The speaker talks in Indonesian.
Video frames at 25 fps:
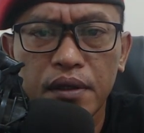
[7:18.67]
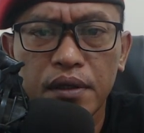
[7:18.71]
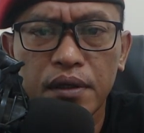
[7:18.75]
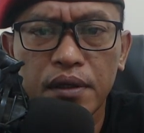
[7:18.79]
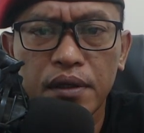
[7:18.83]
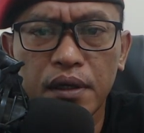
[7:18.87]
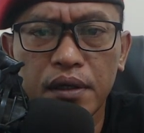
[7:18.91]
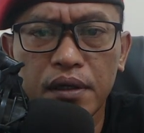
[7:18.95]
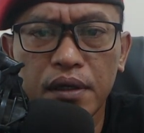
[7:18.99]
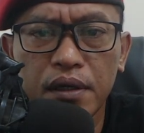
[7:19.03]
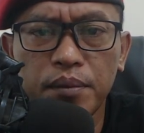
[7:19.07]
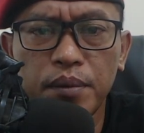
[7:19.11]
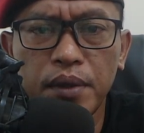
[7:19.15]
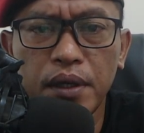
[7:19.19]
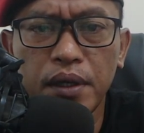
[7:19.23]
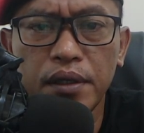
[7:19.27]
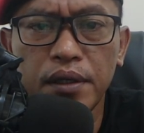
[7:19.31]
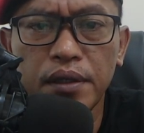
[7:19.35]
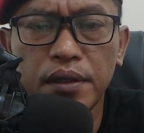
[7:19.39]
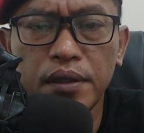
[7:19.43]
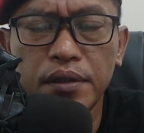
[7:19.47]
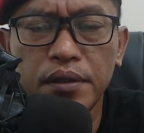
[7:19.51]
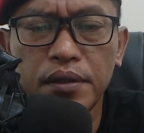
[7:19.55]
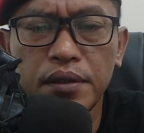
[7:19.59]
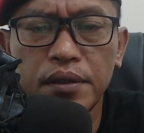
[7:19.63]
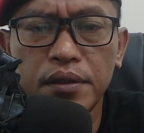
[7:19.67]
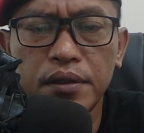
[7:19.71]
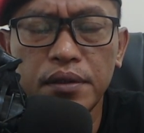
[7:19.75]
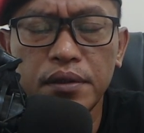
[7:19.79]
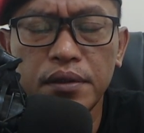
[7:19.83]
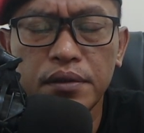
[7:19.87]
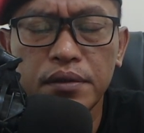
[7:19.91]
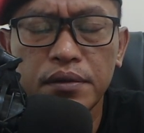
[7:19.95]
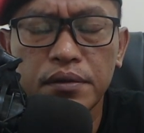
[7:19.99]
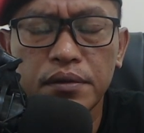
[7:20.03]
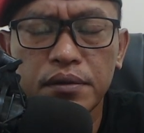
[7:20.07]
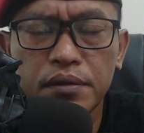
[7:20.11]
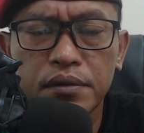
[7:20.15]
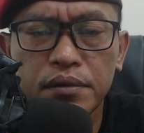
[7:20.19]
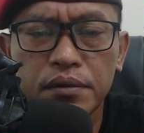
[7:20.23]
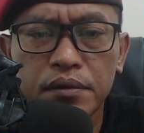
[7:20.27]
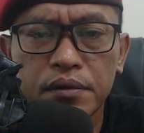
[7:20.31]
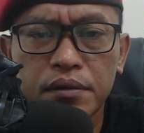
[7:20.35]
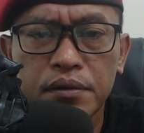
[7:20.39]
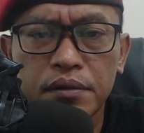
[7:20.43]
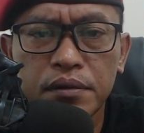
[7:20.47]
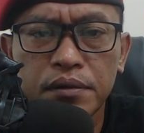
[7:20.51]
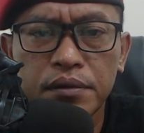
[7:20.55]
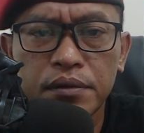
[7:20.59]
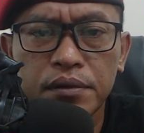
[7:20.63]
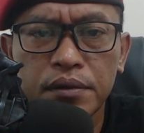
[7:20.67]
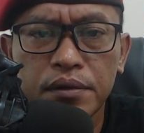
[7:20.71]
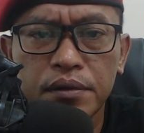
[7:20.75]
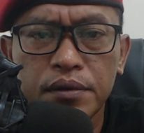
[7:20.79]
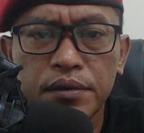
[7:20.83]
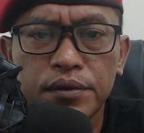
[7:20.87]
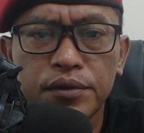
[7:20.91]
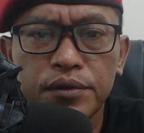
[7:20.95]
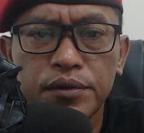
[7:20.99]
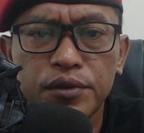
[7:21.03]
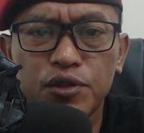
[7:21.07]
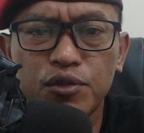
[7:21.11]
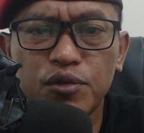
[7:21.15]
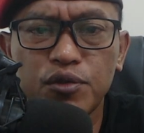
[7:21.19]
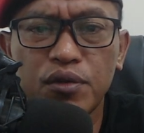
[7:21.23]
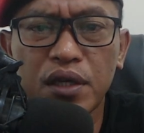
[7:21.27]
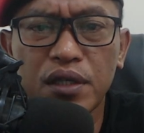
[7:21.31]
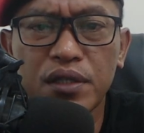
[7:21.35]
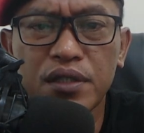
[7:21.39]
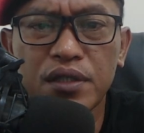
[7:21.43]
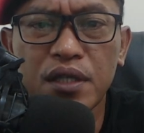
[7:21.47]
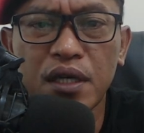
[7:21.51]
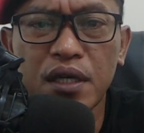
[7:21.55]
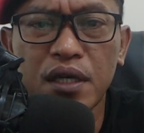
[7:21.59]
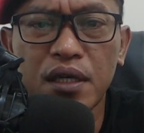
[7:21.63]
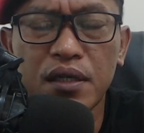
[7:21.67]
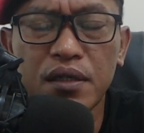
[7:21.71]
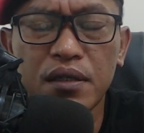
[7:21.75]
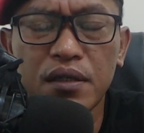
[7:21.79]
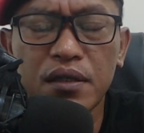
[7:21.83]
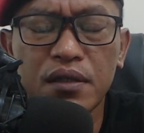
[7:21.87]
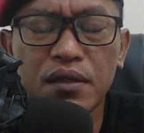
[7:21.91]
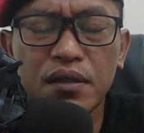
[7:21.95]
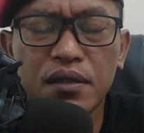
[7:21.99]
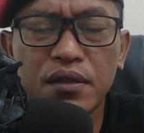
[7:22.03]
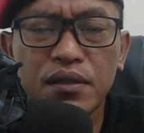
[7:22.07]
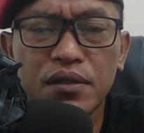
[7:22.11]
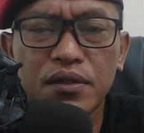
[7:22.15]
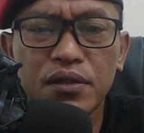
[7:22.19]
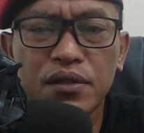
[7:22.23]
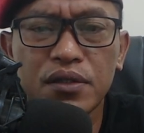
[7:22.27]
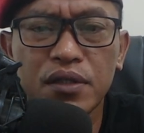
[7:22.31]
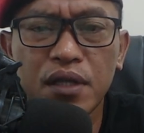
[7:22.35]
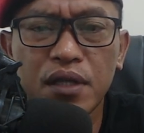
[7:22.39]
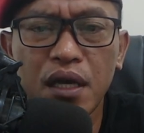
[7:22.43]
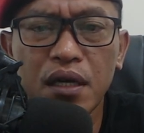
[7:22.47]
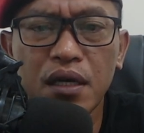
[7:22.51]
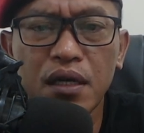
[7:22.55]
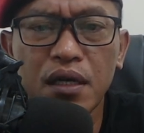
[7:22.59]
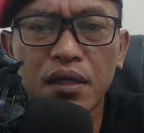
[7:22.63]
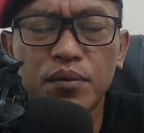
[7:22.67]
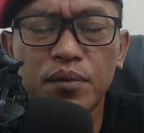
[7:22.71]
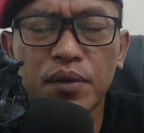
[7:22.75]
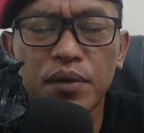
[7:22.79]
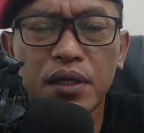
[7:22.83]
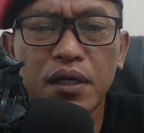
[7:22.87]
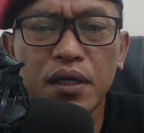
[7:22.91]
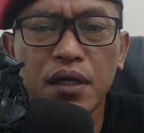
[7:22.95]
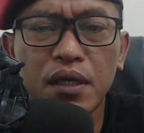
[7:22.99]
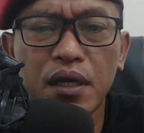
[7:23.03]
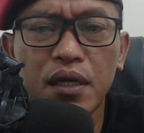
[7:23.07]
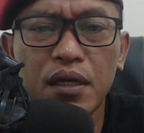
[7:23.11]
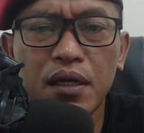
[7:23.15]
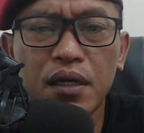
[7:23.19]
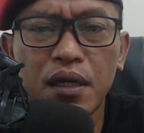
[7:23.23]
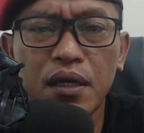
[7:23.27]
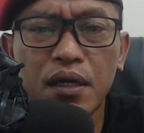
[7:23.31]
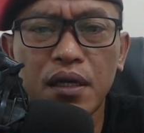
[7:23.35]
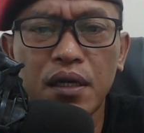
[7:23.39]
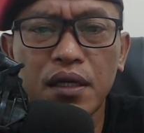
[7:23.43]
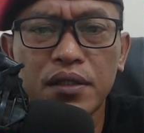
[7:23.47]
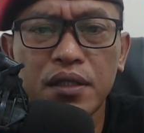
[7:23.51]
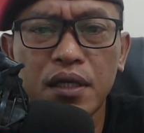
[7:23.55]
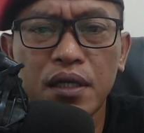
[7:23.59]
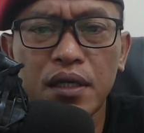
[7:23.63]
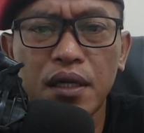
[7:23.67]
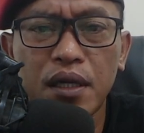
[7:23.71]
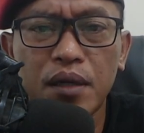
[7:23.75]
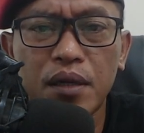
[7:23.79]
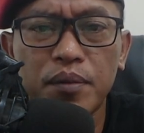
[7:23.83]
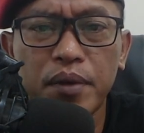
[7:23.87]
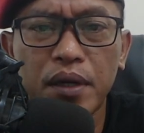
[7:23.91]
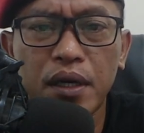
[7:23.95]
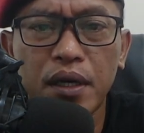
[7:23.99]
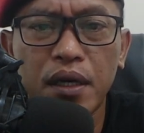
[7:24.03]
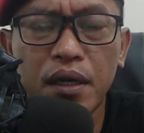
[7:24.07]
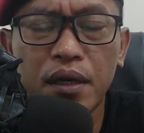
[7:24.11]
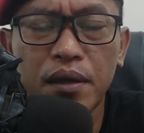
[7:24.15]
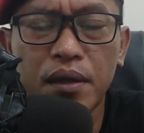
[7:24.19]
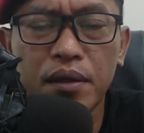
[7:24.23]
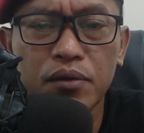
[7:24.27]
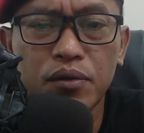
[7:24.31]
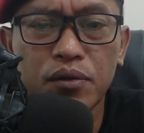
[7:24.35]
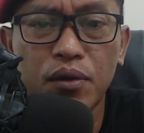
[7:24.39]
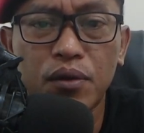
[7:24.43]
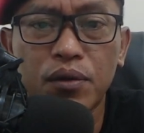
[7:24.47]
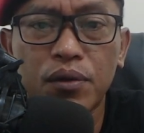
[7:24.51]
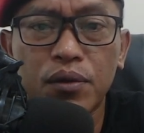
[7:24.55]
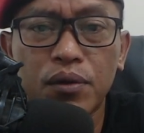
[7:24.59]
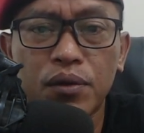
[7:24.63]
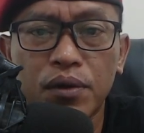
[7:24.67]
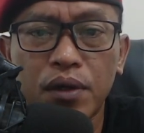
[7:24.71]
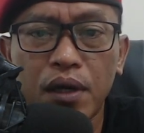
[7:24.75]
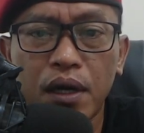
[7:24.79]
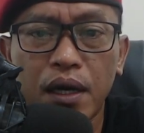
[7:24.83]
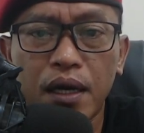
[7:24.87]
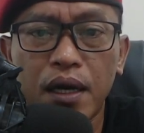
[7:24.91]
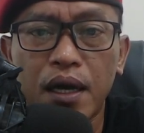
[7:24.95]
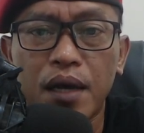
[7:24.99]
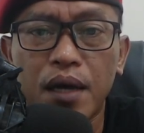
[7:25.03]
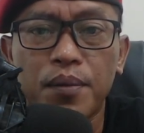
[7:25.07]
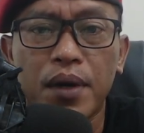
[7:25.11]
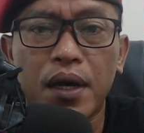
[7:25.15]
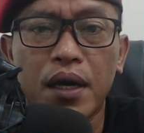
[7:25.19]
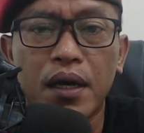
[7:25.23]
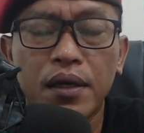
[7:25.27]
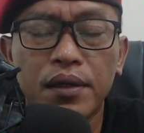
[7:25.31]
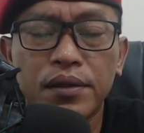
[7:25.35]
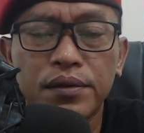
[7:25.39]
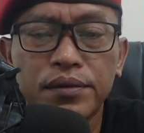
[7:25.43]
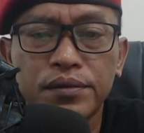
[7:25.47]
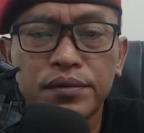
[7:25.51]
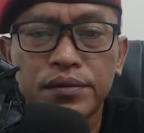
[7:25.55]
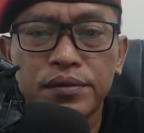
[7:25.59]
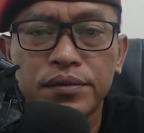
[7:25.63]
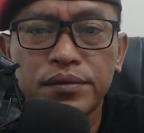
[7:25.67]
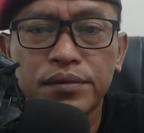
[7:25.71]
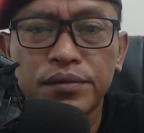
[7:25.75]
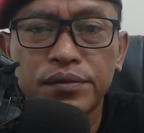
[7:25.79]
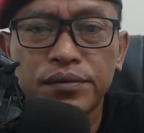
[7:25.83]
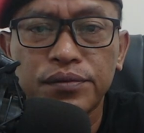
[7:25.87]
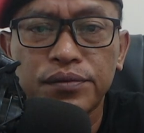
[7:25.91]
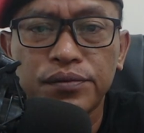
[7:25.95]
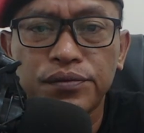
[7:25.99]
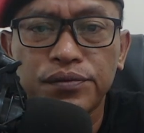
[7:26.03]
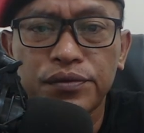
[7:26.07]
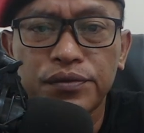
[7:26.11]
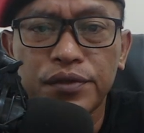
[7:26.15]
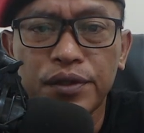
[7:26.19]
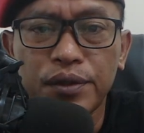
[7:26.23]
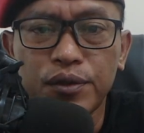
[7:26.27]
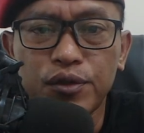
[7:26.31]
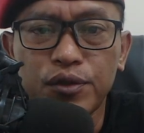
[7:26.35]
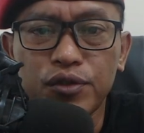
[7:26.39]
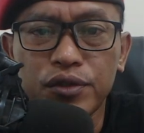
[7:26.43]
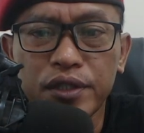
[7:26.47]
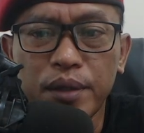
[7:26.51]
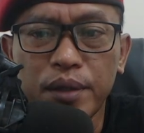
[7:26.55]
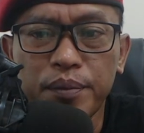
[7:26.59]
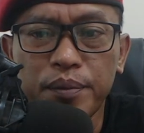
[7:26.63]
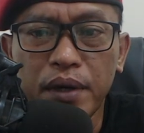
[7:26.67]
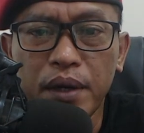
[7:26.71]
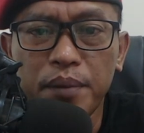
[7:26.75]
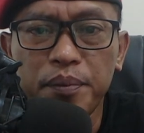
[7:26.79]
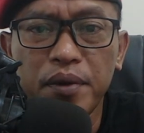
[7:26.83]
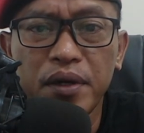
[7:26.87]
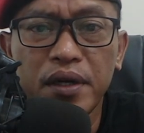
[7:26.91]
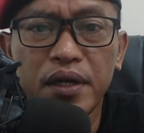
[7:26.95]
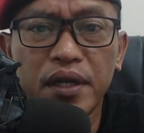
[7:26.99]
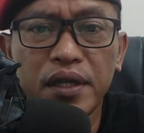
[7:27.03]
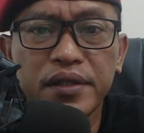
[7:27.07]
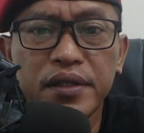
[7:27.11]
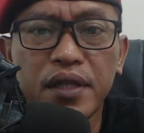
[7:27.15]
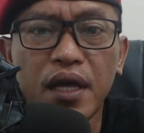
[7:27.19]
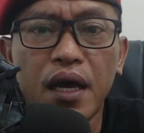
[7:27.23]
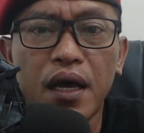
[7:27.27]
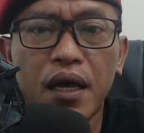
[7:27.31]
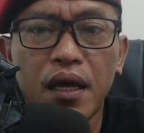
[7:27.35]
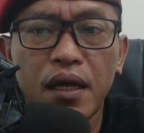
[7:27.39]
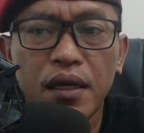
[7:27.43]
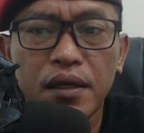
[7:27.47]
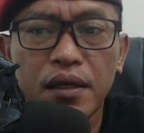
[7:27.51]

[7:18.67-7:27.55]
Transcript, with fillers: KKB ini juga sangat sangat mendengarkan nasihat daripada tokoh agama khususnya para pendeta